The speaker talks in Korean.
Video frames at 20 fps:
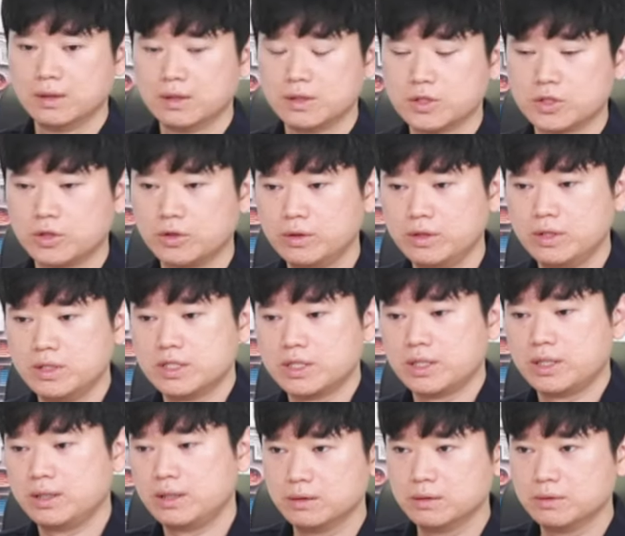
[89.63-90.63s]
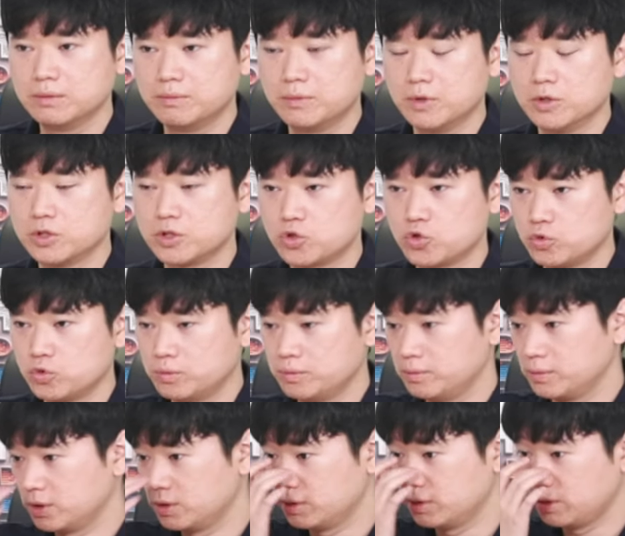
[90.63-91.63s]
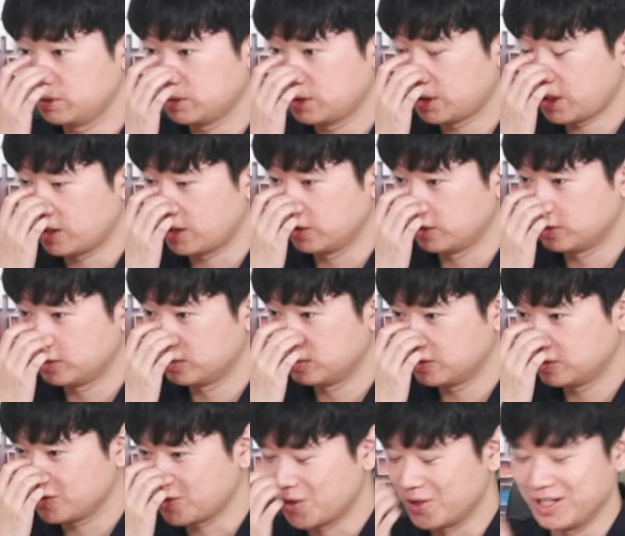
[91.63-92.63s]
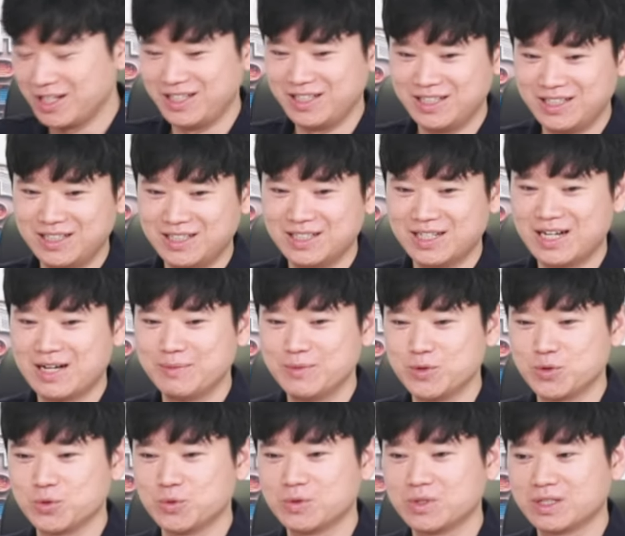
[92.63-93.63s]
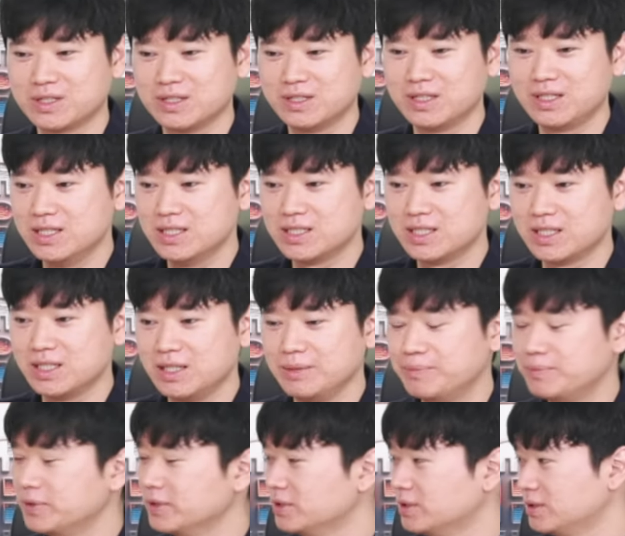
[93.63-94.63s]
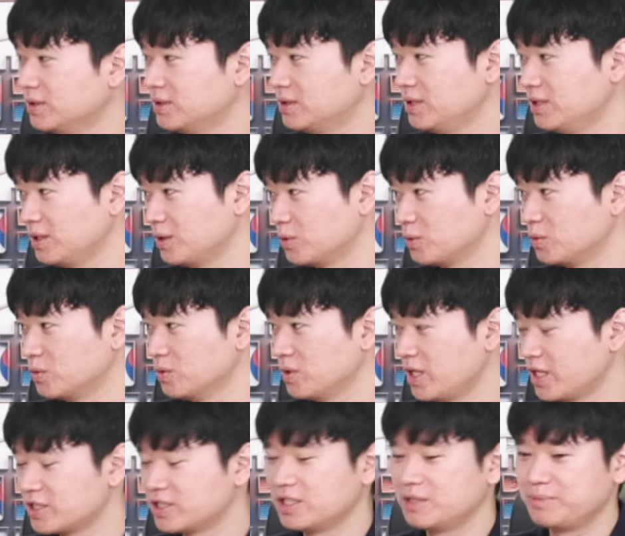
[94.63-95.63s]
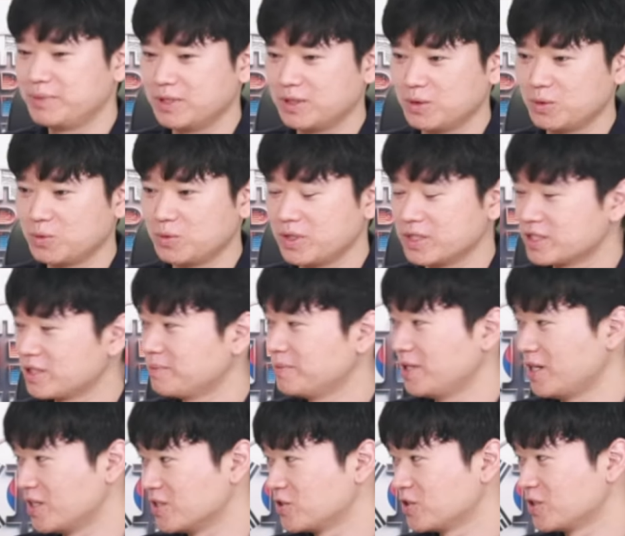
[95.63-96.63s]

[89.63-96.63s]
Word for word: 저희는 이제 먼저 좀 그 단어 정리를 하면 좋을 것 같은데, 네. 리플이 있고 XRP가 있고 XRP 레저가